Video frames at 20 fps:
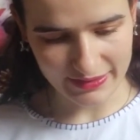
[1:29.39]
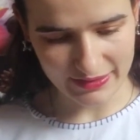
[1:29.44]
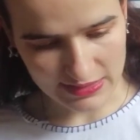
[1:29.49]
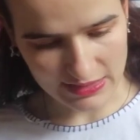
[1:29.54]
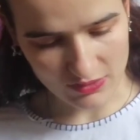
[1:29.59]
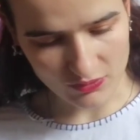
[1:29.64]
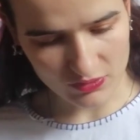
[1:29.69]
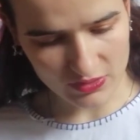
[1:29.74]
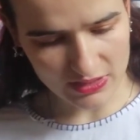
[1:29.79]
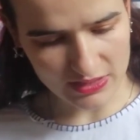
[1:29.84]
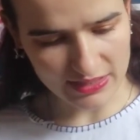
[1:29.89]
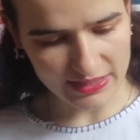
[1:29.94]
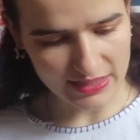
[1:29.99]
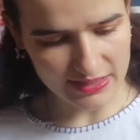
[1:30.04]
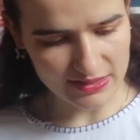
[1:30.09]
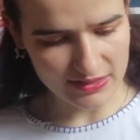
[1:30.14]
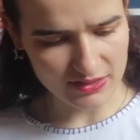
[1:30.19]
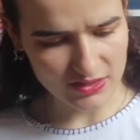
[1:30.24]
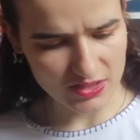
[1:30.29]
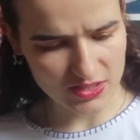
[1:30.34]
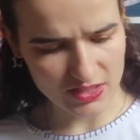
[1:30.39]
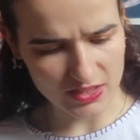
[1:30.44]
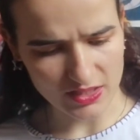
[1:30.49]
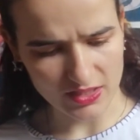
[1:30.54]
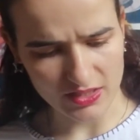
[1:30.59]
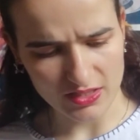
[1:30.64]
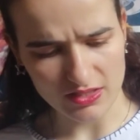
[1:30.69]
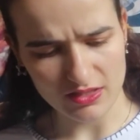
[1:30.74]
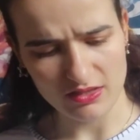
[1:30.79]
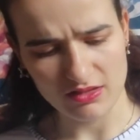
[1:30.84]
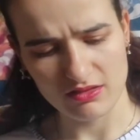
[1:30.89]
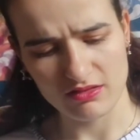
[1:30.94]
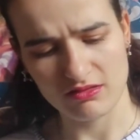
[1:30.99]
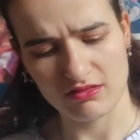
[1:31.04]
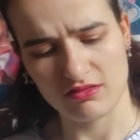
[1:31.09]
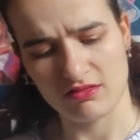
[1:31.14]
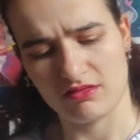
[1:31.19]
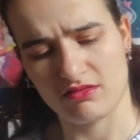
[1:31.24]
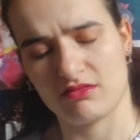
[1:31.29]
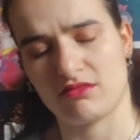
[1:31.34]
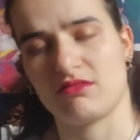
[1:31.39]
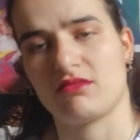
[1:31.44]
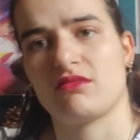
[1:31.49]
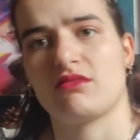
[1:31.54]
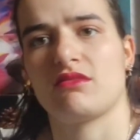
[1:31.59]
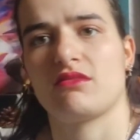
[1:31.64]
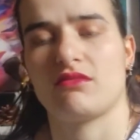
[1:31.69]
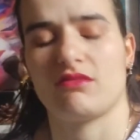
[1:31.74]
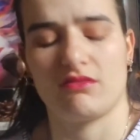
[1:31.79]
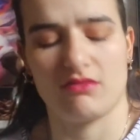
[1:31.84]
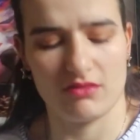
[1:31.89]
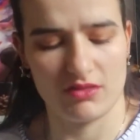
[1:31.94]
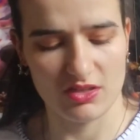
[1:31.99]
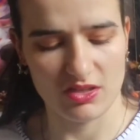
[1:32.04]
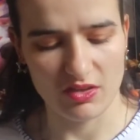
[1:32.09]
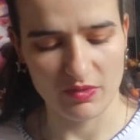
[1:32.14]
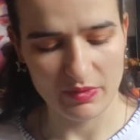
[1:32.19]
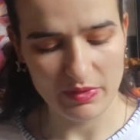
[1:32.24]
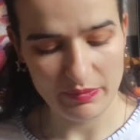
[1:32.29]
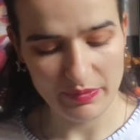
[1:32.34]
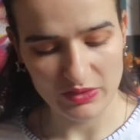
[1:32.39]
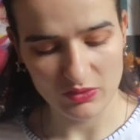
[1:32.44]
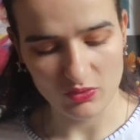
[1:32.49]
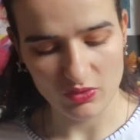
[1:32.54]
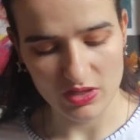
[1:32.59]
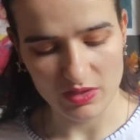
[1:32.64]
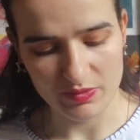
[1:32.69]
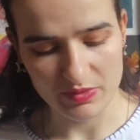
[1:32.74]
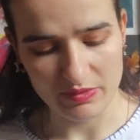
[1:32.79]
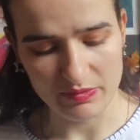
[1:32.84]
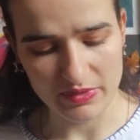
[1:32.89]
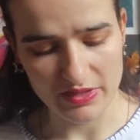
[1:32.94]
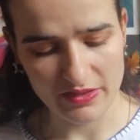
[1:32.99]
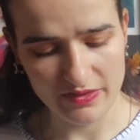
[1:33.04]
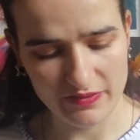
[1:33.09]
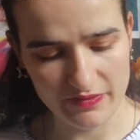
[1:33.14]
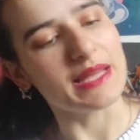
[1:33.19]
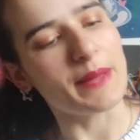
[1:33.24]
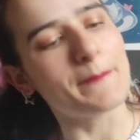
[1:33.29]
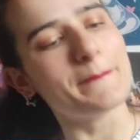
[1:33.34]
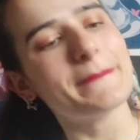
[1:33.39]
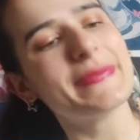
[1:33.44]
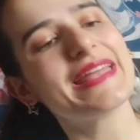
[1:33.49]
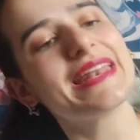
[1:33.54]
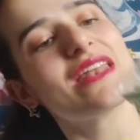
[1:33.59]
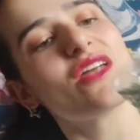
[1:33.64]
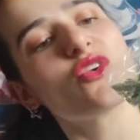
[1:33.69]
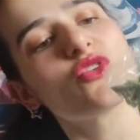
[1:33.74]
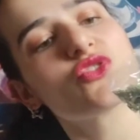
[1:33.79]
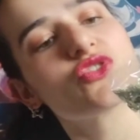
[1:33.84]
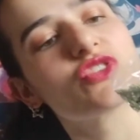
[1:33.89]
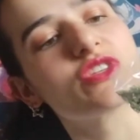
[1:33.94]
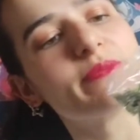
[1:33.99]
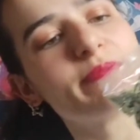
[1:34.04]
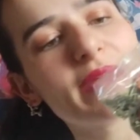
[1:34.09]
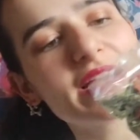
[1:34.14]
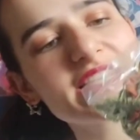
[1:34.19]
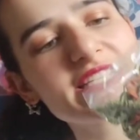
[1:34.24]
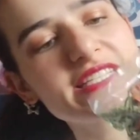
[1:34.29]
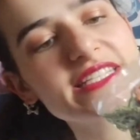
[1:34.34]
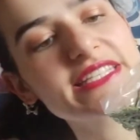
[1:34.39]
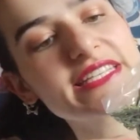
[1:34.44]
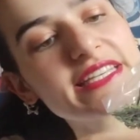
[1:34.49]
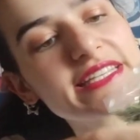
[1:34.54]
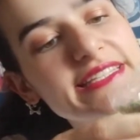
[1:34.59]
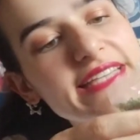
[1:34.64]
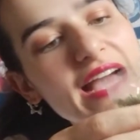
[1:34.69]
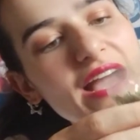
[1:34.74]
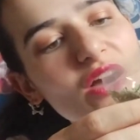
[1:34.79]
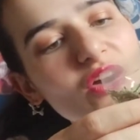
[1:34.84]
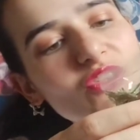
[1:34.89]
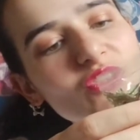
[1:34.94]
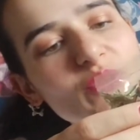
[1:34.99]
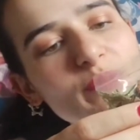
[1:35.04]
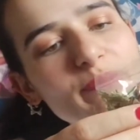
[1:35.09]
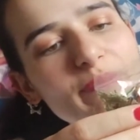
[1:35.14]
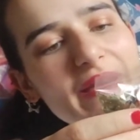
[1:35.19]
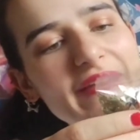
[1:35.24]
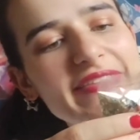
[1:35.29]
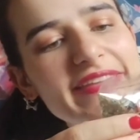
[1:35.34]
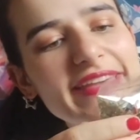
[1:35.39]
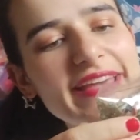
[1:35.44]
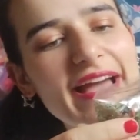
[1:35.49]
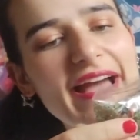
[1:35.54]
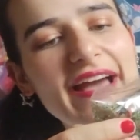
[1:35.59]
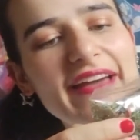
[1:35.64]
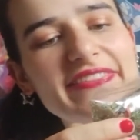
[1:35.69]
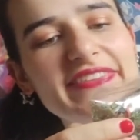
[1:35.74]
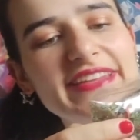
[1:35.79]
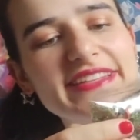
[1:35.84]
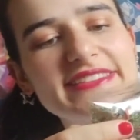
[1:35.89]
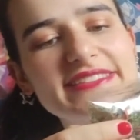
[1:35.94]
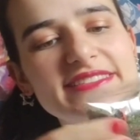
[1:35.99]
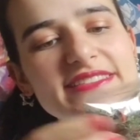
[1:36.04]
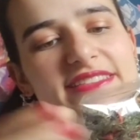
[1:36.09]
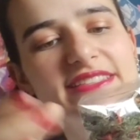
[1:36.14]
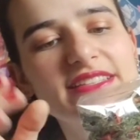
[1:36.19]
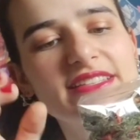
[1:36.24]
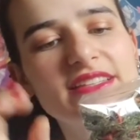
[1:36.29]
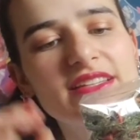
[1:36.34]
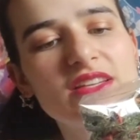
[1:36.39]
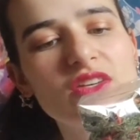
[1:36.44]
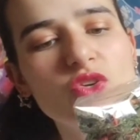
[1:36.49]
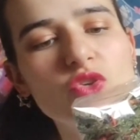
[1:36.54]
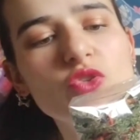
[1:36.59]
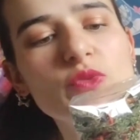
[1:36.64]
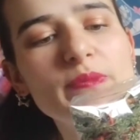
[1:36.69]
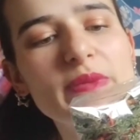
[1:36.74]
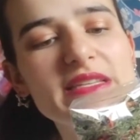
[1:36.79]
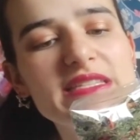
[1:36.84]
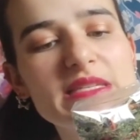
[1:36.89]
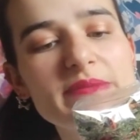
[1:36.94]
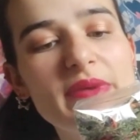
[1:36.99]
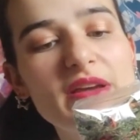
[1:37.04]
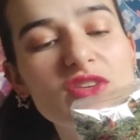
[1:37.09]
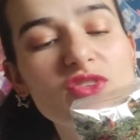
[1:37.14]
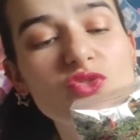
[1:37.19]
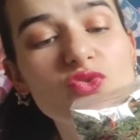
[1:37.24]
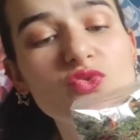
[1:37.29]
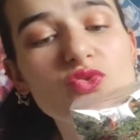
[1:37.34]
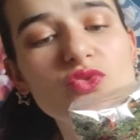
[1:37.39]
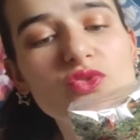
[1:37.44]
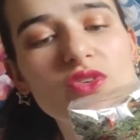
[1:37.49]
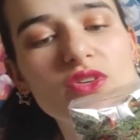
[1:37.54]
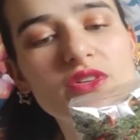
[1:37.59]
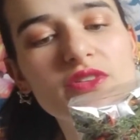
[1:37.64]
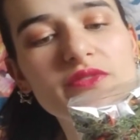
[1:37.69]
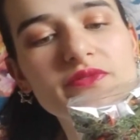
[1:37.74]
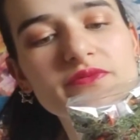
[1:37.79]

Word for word: C'est aussi des cases à déchirer. sais rien pas trop la vie C'est un mélange magique carotte panée net Une pincée par jour.